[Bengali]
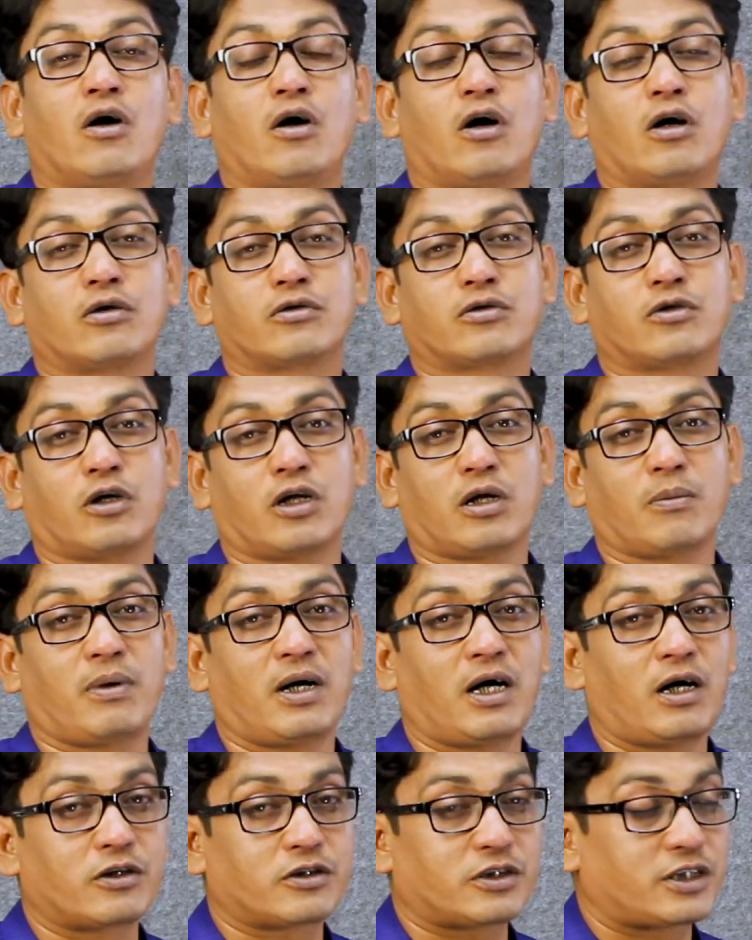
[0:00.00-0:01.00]
অঞ্চল বা
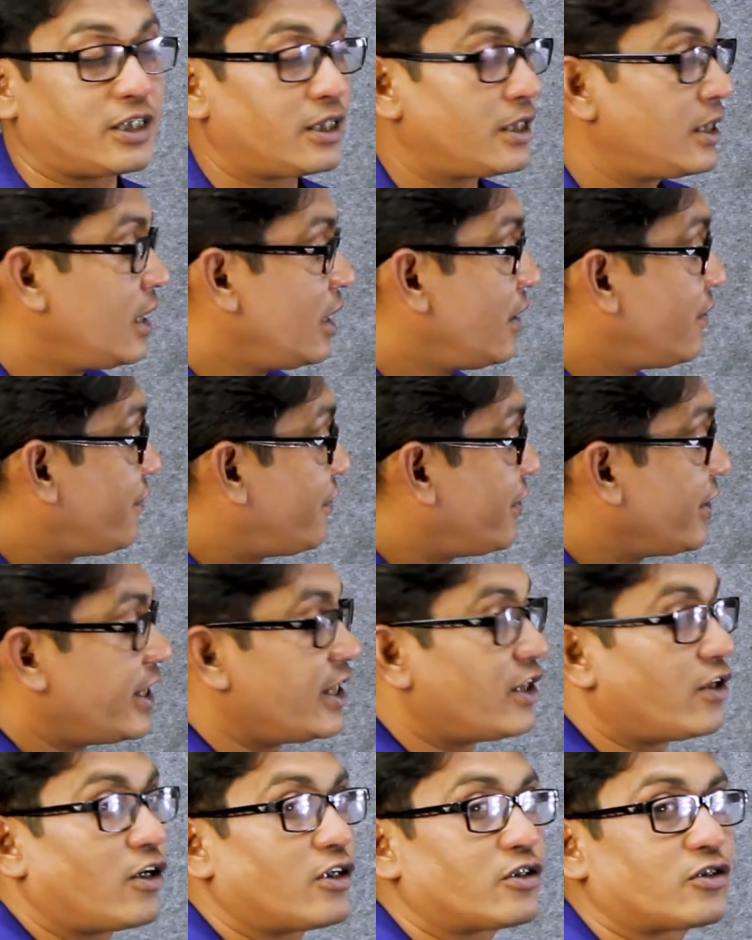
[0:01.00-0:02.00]
হচ্ছে ফিডিং
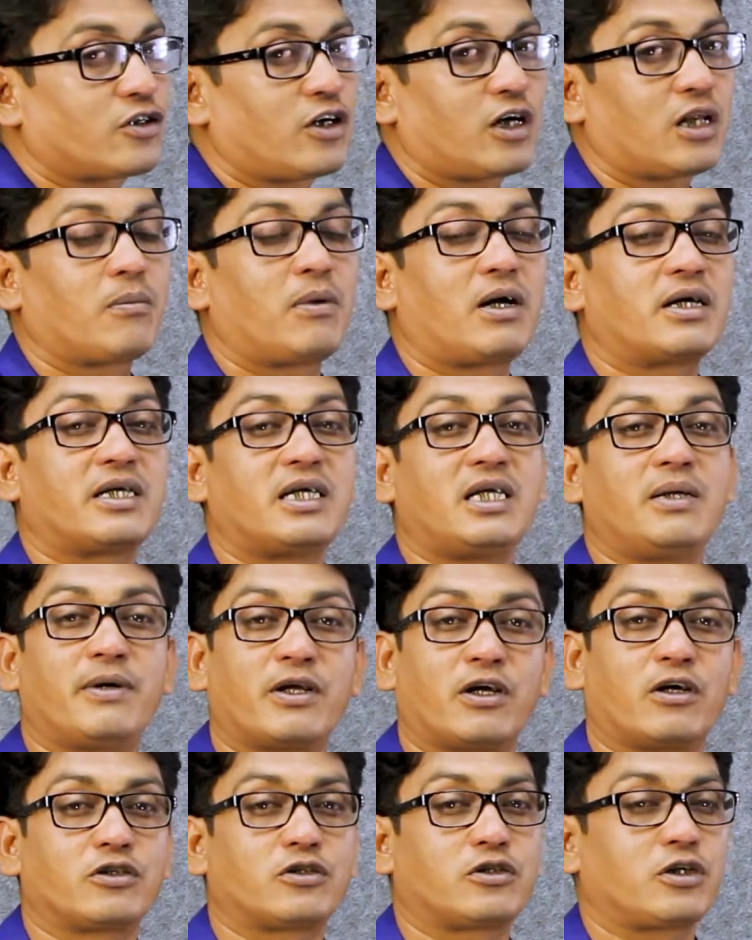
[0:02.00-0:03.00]
অঞ্চল বা ডেলিভারি
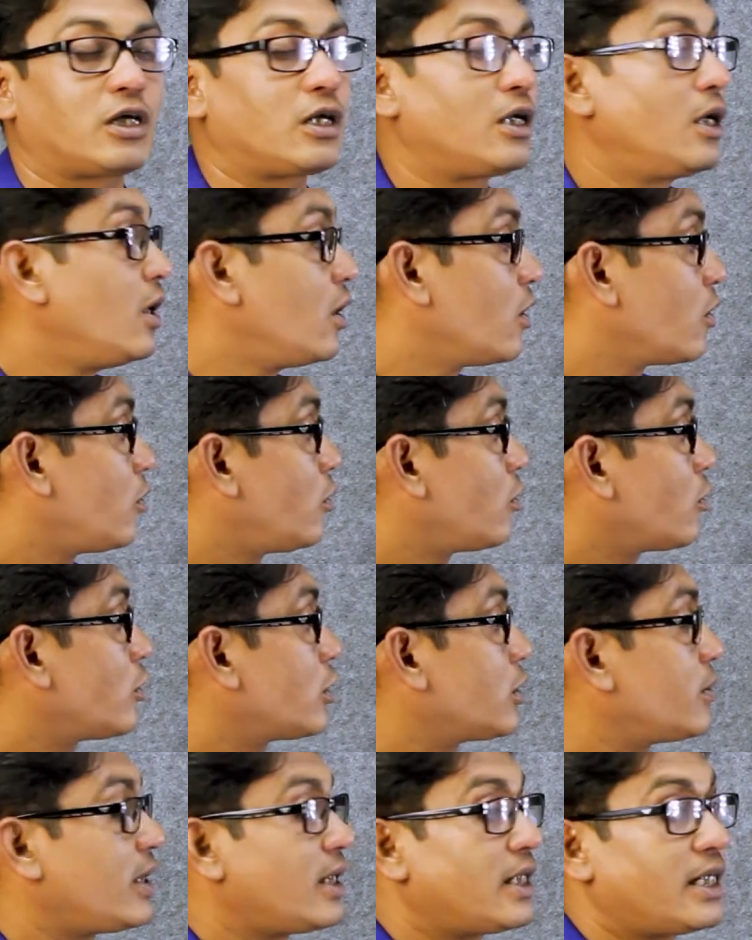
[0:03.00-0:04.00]
অঞ্চল কোনো কোনো
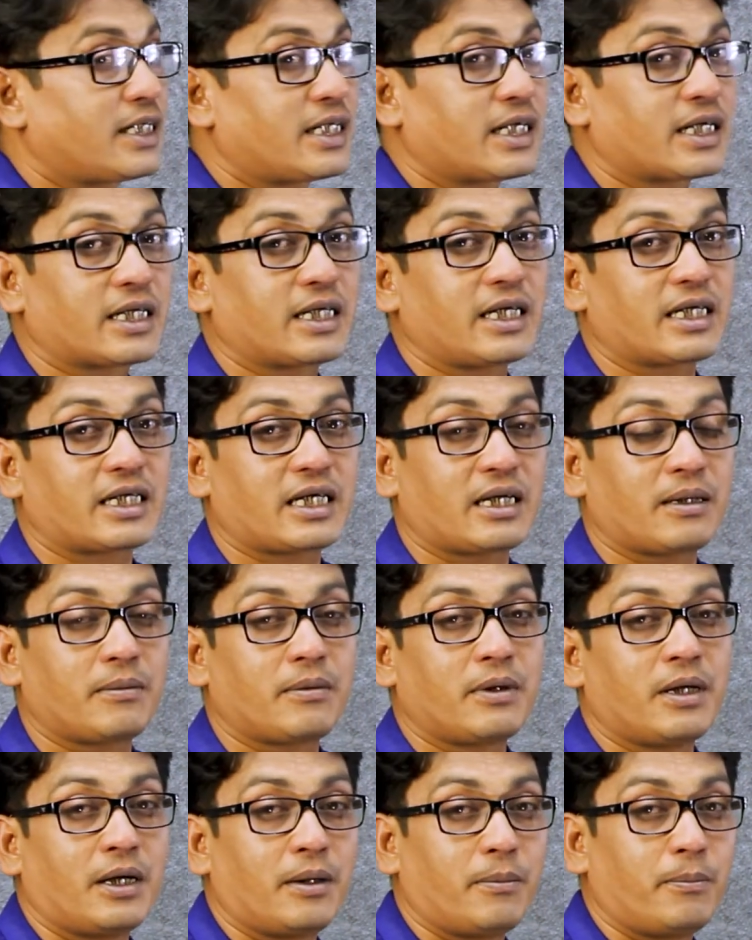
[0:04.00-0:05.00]
সময় এটা এটা
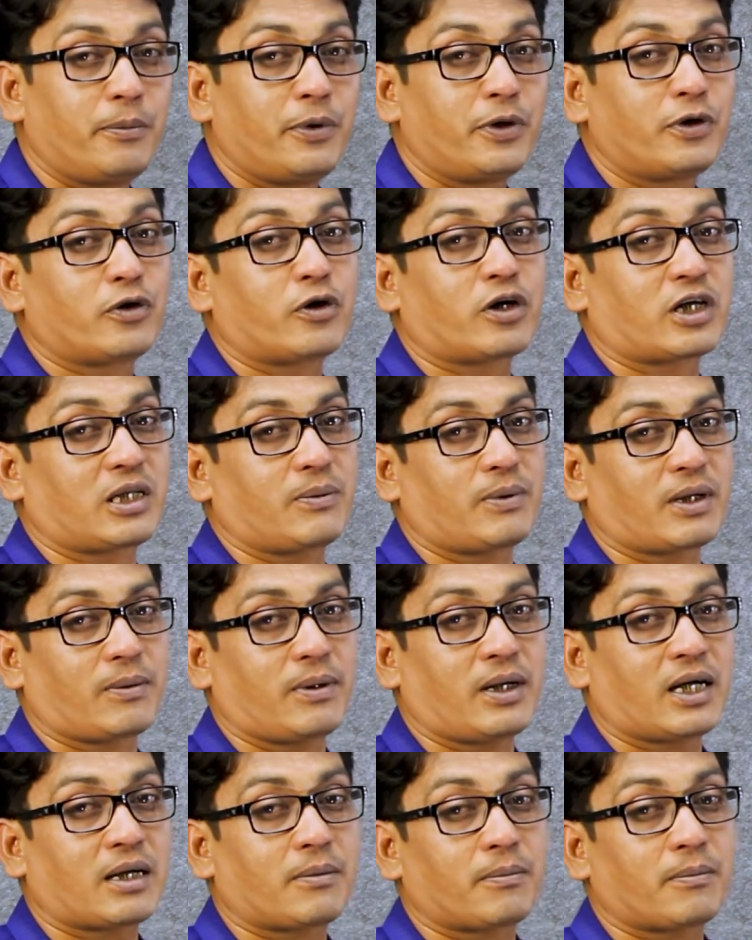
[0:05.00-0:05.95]
বিঘ্ন ঘটাতে পারে বা